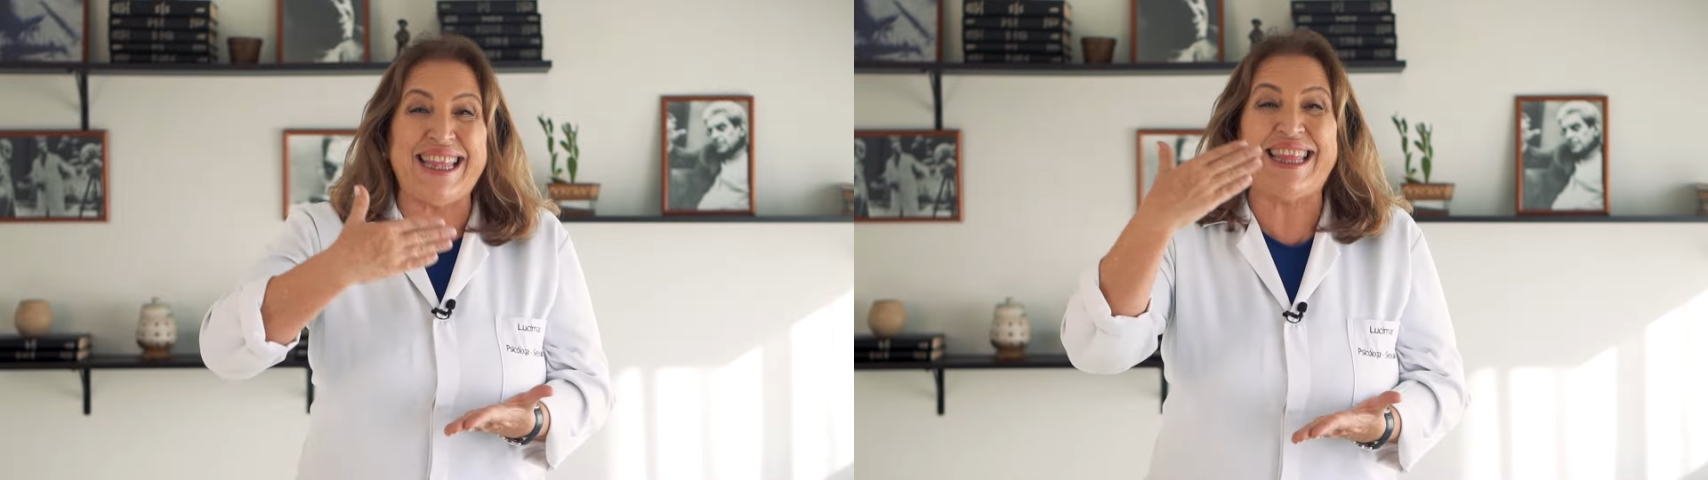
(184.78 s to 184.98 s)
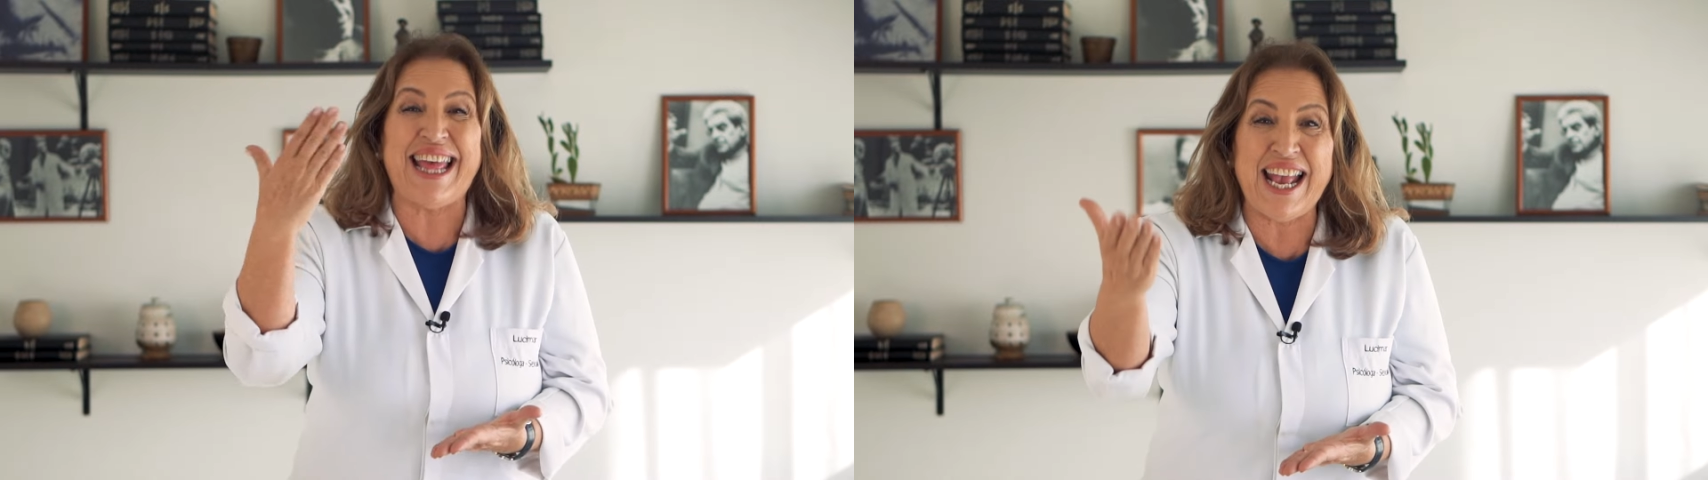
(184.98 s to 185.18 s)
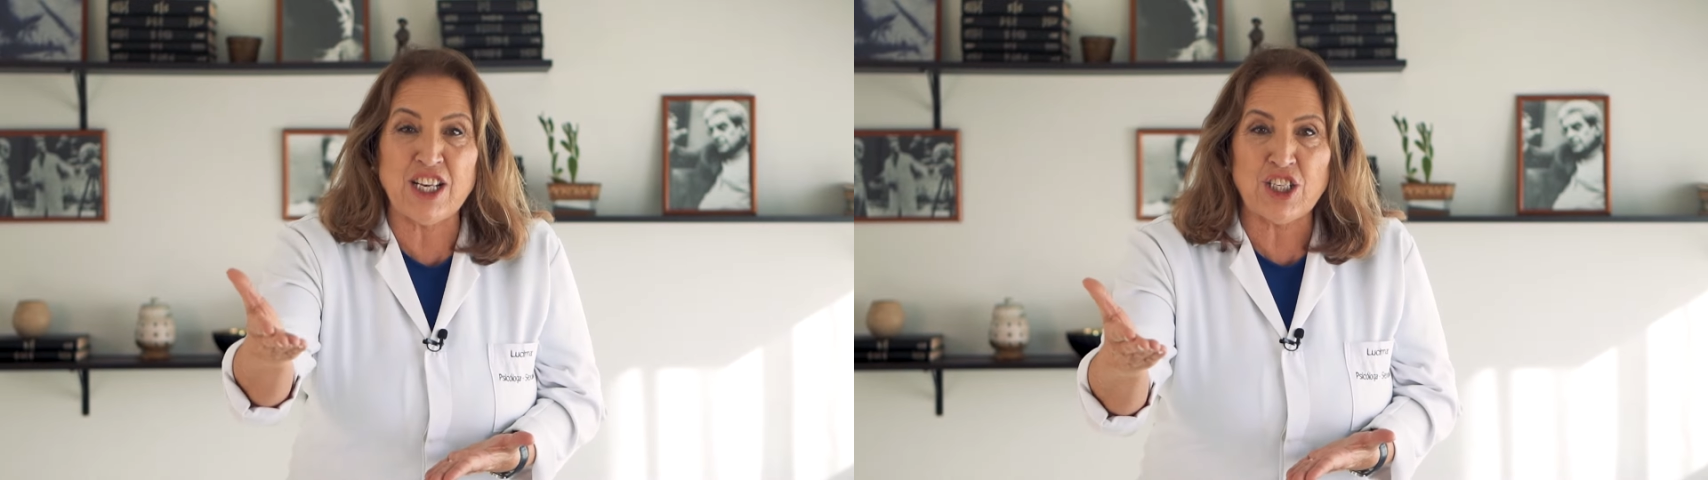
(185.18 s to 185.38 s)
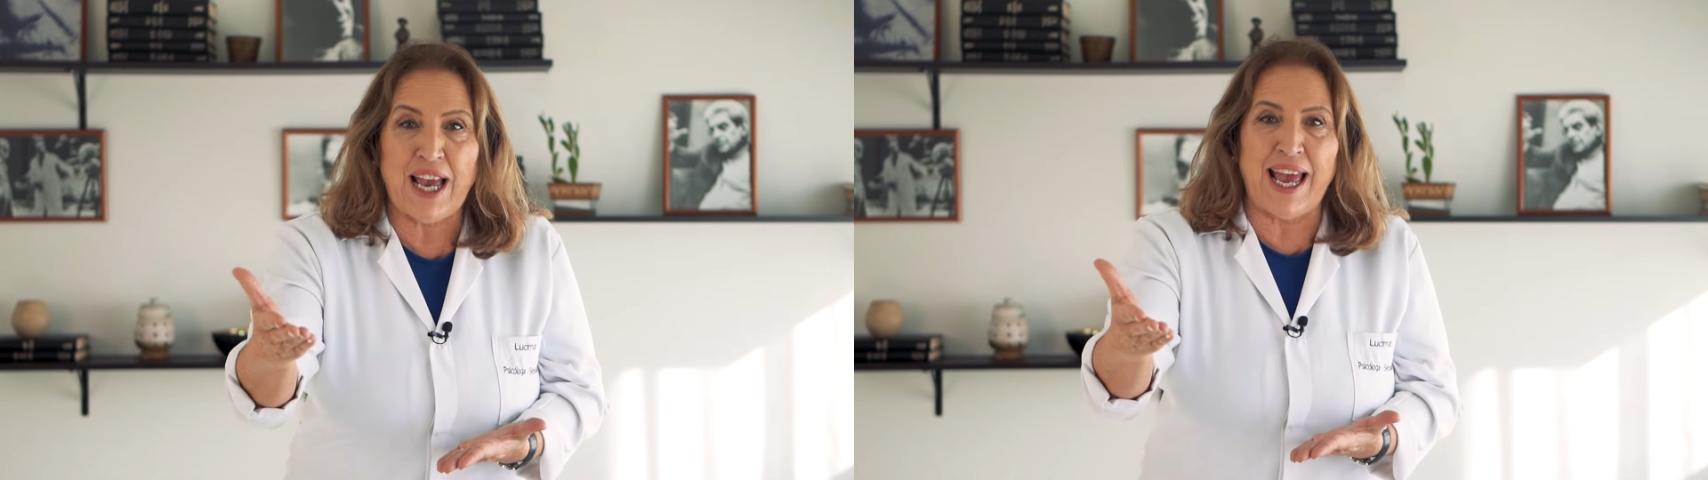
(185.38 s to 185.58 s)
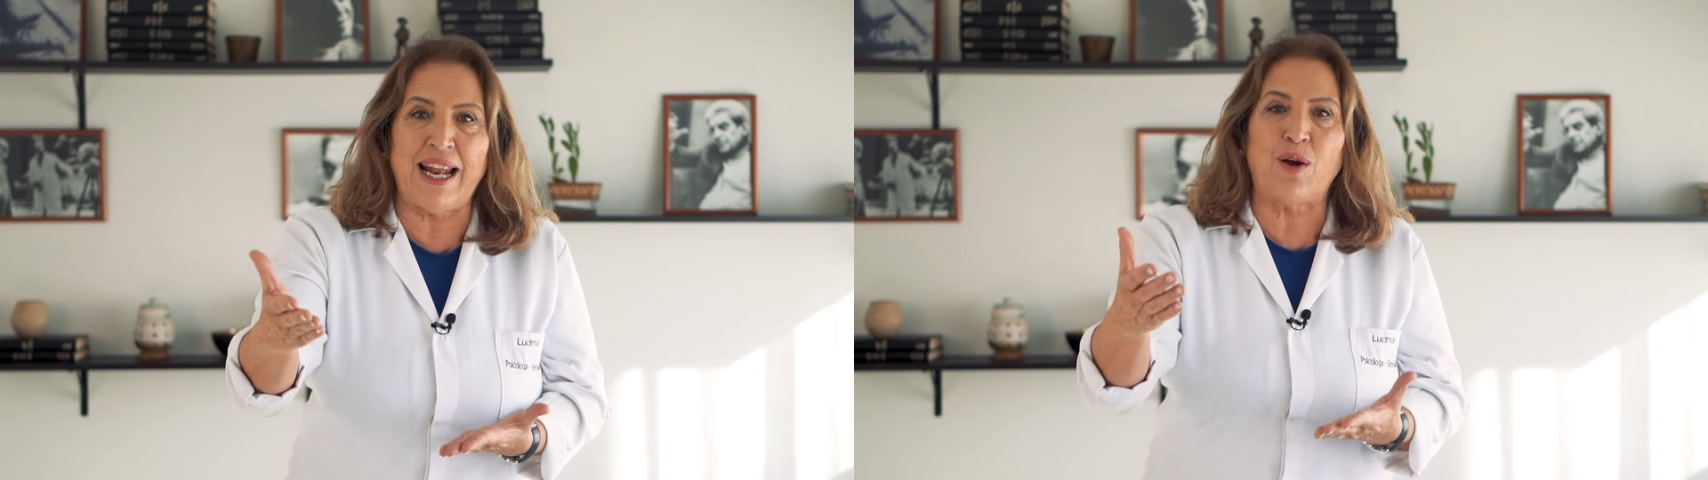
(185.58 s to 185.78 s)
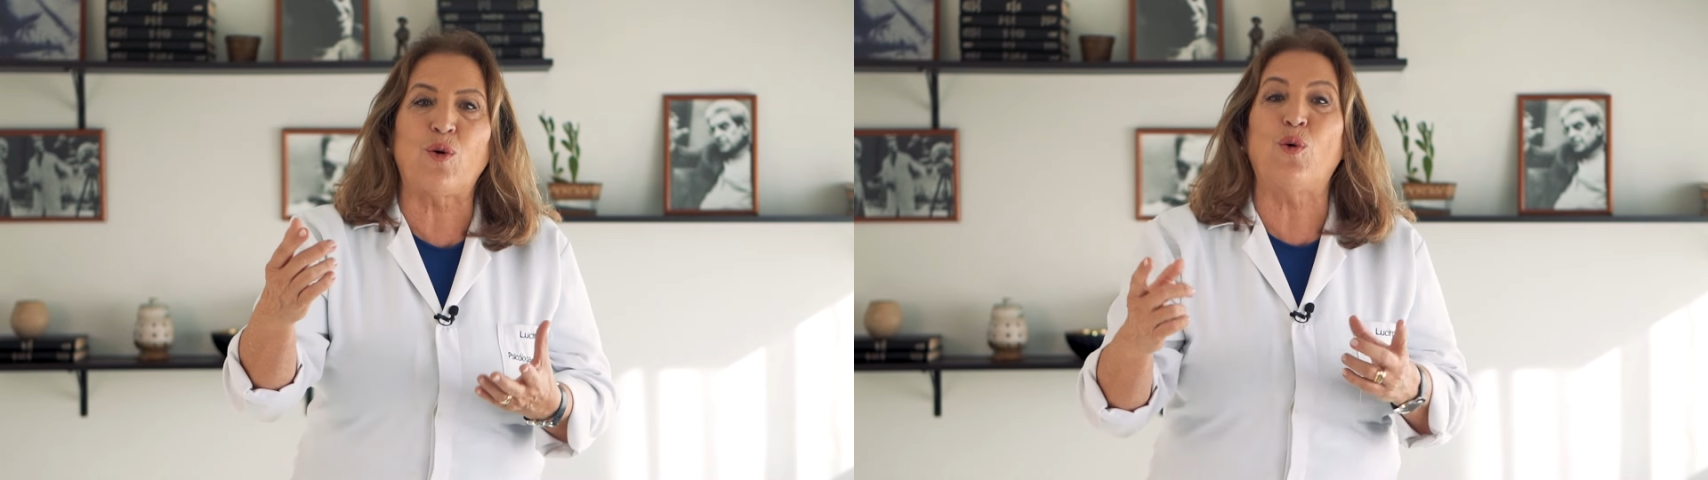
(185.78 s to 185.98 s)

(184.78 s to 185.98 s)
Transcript: deixa ela